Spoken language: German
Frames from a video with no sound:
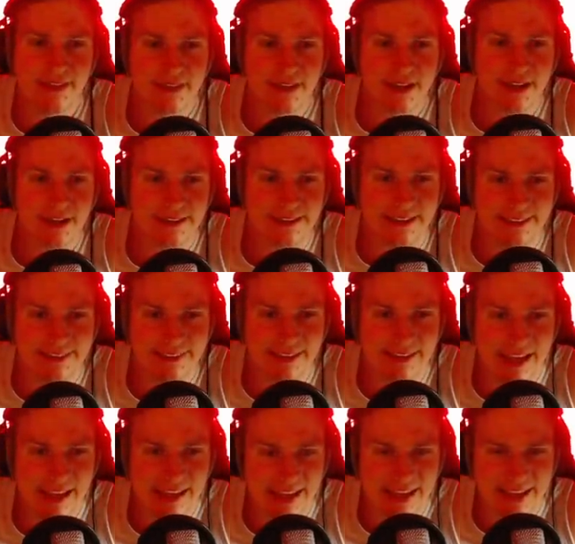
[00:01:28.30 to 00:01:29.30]
dass
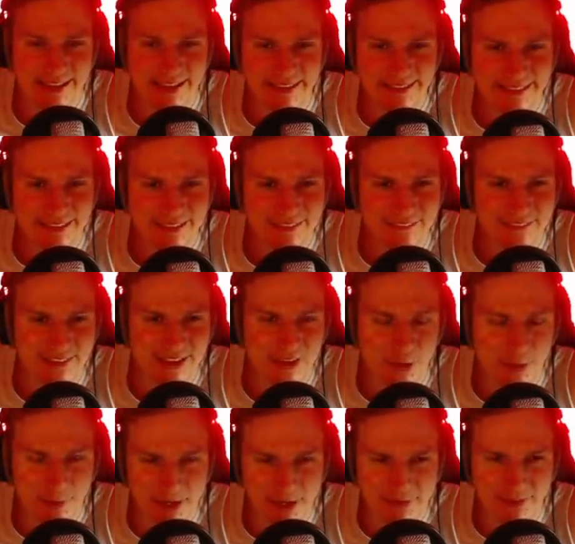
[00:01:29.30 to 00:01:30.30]
er jetzt, wenn,
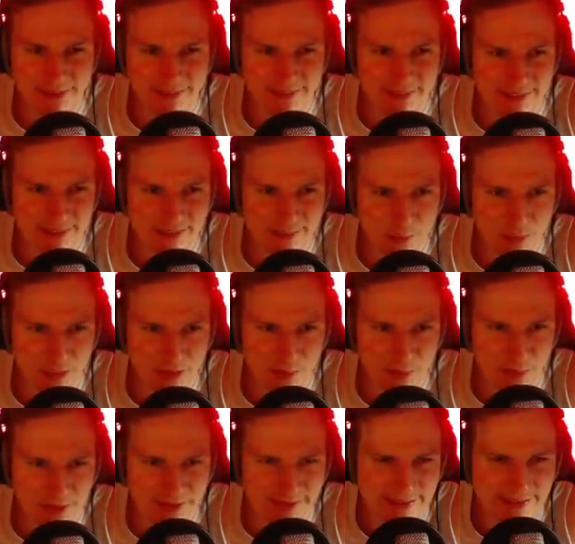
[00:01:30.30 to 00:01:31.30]
normalerweise ist es ja so, dass
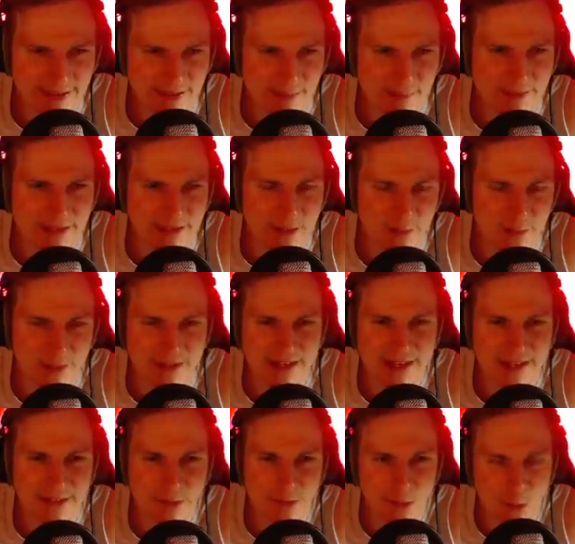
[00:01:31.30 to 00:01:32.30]
Fiddlesticks mit seinen
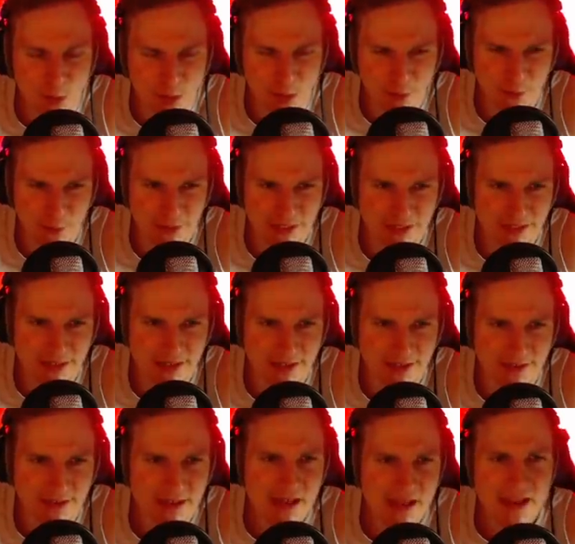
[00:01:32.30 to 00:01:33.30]
Fähigkeiten nur vieren
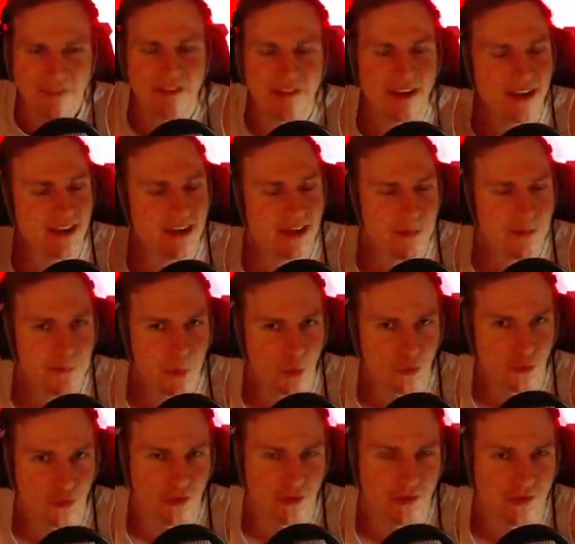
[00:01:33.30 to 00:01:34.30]
kann, wenn er in einem
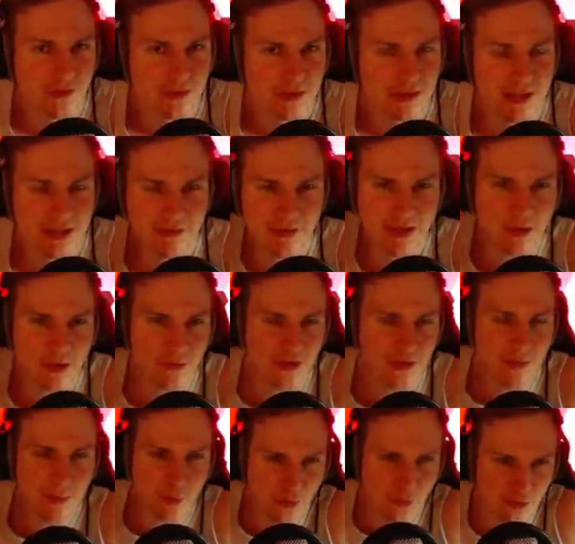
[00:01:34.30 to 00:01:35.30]
Busch ist. Ja, wenn er aus
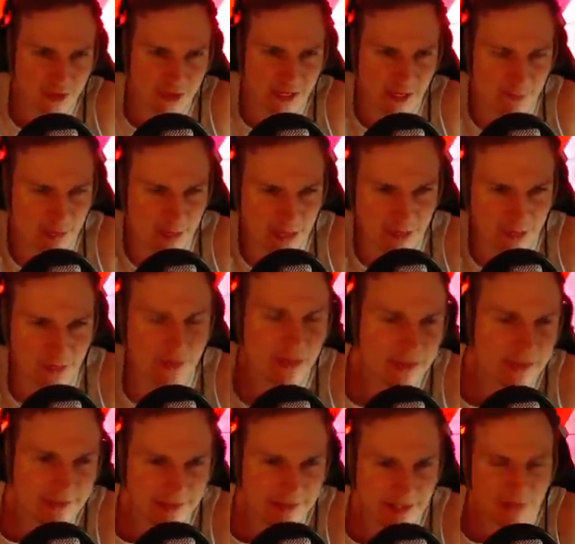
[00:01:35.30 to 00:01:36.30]
einem Busch eine E macht und nicht
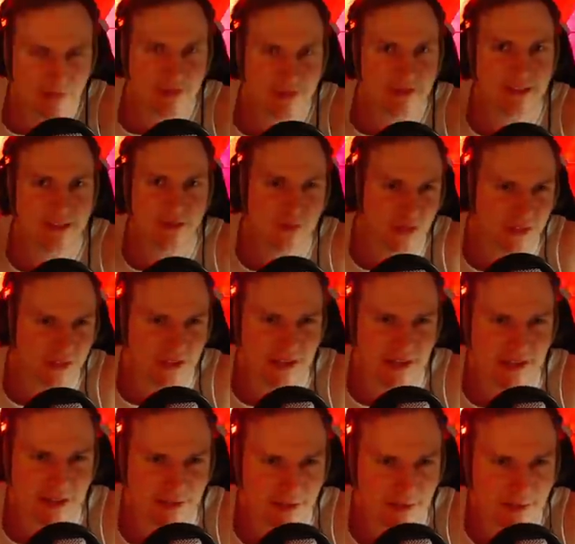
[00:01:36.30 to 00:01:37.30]
gesehen wird, dann viert er
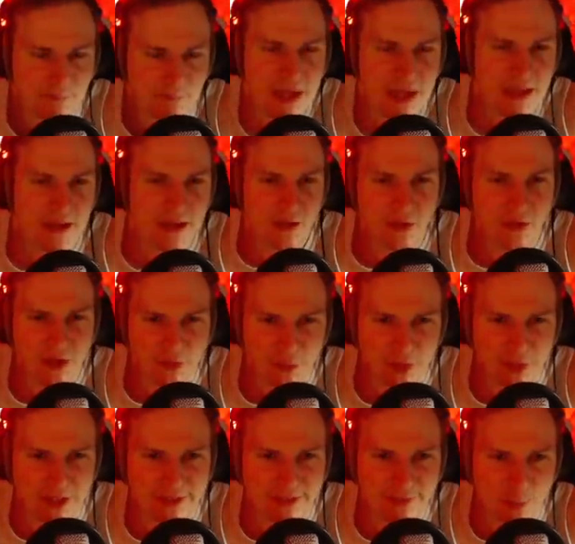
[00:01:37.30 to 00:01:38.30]
Gegner. Und das
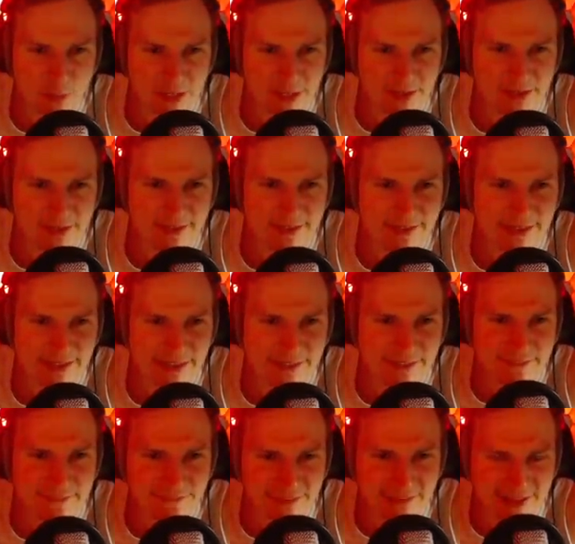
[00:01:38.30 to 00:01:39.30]
wurde jetzt so geändert, dass
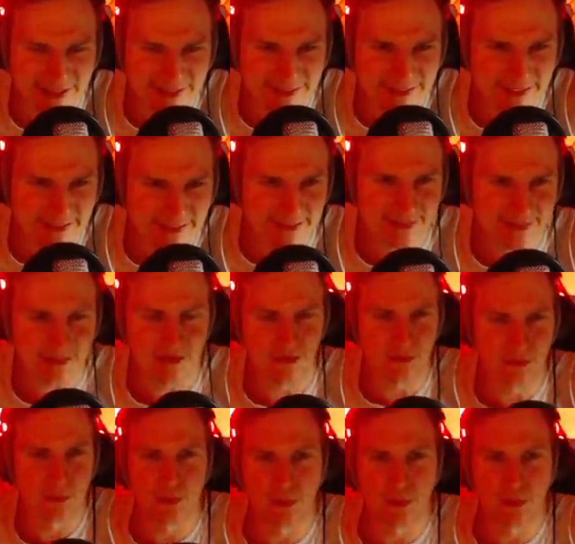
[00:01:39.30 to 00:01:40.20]
er, falls er sich so